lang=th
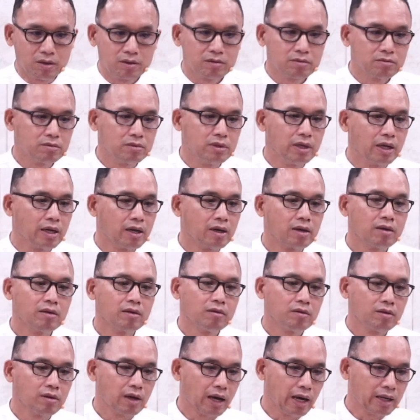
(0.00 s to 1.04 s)
นะ
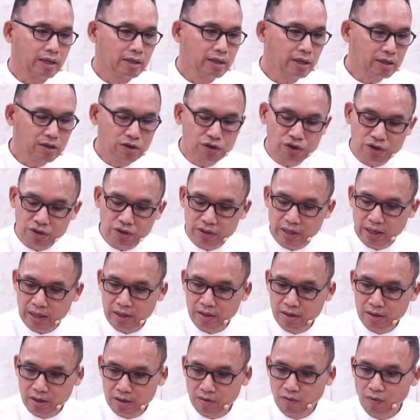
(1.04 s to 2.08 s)
อาทิตย์หนึ่งนะห
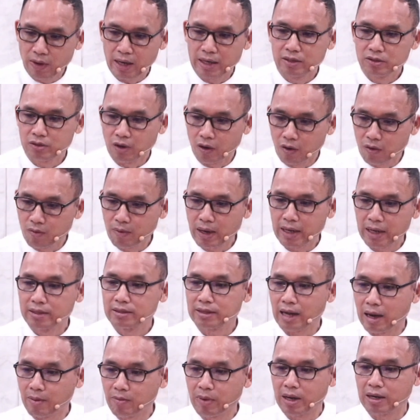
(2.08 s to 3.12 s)
นึ่งวันสองวันสา
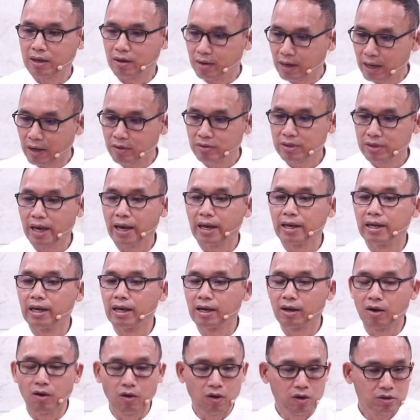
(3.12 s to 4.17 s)
มวันก็แล้วแต่นะ
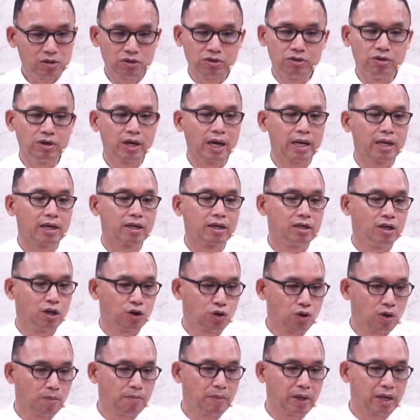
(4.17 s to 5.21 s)
เขาก็ถือกัน แล้วก็
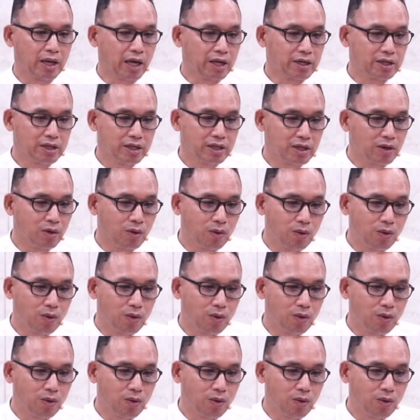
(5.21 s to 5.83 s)
เป็นอะไรที่โอ้โห